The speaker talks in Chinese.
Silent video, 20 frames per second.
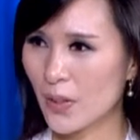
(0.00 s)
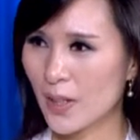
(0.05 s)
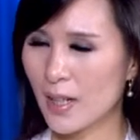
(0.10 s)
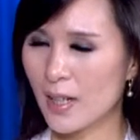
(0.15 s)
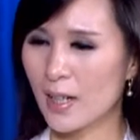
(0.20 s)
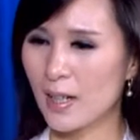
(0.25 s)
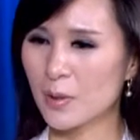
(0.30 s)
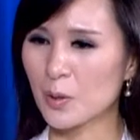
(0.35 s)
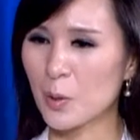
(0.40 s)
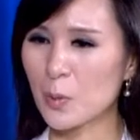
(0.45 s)

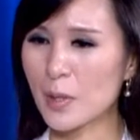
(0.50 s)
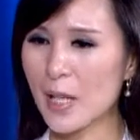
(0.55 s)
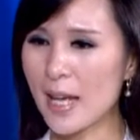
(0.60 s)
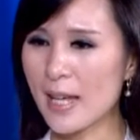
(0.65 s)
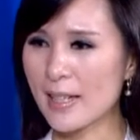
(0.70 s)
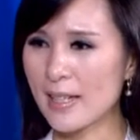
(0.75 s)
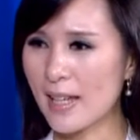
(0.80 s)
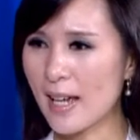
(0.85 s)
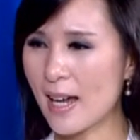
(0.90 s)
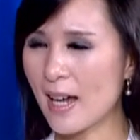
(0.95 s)
呃东
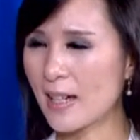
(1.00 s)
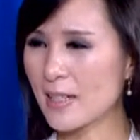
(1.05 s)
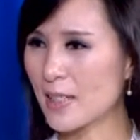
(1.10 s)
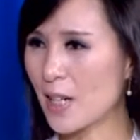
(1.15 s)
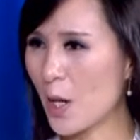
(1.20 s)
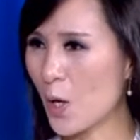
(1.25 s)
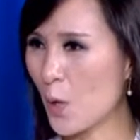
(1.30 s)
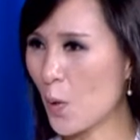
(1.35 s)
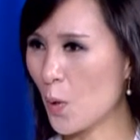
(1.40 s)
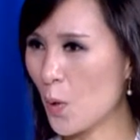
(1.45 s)
南亚，
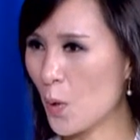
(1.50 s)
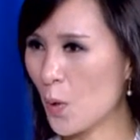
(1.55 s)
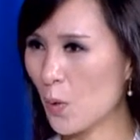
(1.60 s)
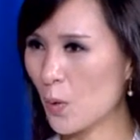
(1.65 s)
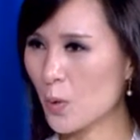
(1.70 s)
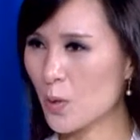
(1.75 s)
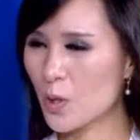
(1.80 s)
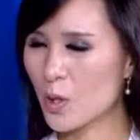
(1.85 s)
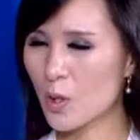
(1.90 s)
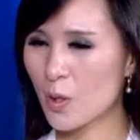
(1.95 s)
然后
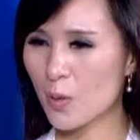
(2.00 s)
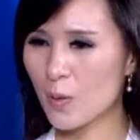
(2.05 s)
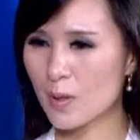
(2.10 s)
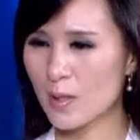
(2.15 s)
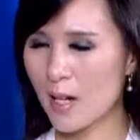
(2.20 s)
欧洲，